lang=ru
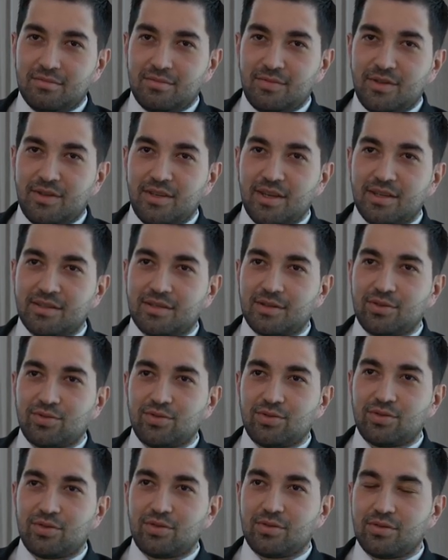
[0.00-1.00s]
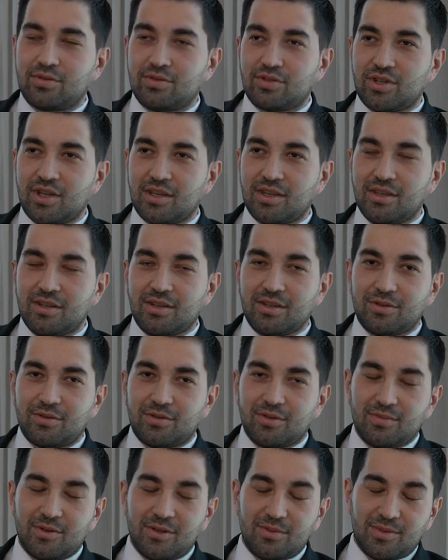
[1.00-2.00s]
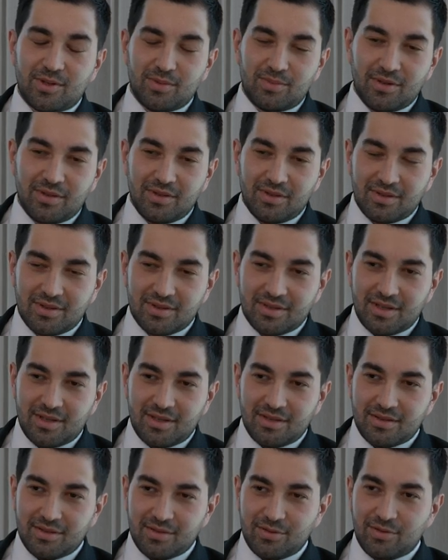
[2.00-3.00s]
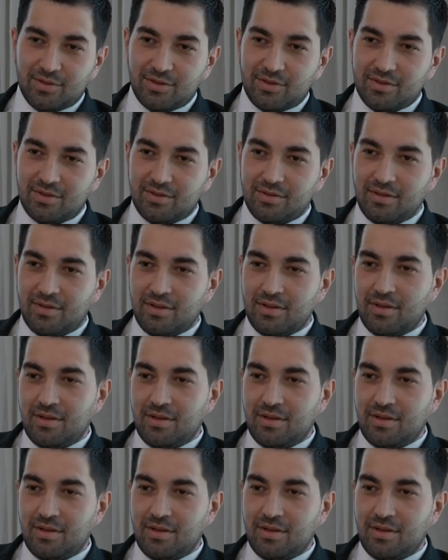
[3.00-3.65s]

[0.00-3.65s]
я скажу, что шаги, которые были предприняты за эти годы,